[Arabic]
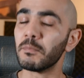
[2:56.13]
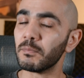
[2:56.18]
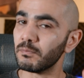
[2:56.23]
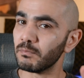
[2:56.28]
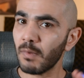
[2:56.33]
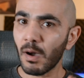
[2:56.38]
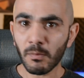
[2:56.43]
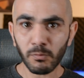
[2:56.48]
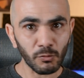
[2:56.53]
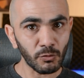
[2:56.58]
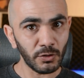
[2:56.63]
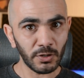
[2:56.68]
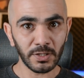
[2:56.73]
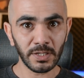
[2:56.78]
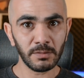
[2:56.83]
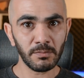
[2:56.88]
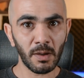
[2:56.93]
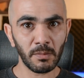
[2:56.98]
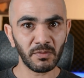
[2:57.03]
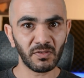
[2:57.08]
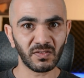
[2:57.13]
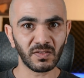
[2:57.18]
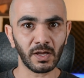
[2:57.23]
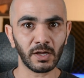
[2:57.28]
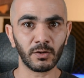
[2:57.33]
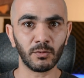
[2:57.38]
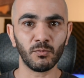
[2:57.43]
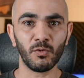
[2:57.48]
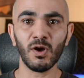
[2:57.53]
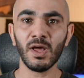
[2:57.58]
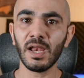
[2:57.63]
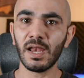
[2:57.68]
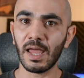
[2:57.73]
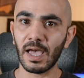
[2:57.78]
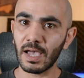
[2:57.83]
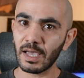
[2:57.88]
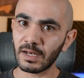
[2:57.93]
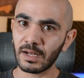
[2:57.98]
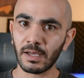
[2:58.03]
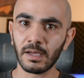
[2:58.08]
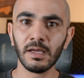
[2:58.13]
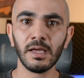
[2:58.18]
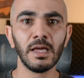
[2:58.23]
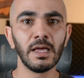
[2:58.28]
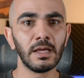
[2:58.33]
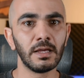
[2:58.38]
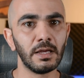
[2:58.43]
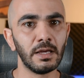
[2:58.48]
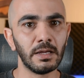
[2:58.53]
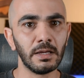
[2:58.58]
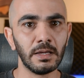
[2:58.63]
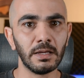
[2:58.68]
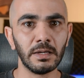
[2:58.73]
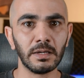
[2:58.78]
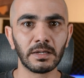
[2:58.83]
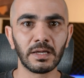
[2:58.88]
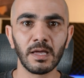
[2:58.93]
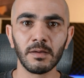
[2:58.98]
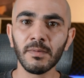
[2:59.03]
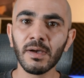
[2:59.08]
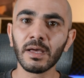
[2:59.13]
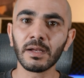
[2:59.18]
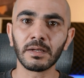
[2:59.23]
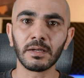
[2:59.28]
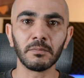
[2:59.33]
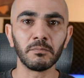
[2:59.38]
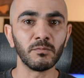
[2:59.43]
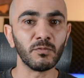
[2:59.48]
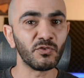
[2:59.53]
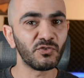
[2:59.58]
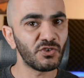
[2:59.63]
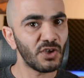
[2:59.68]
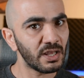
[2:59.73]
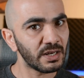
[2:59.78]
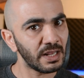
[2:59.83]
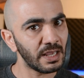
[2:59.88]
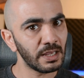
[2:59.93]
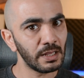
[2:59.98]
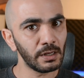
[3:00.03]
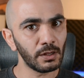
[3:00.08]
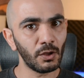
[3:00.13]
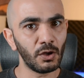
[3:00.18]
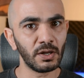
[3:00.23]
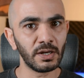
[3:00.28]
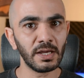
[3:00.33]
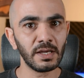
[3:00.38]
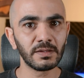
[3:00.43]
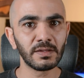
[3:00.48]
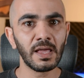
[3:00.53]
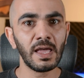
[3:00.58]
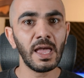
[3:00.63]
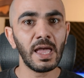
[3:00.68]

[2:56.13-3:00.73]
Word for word: ما بقول اني ما بستخدمه هلا انا آه كمان من شان هي القناه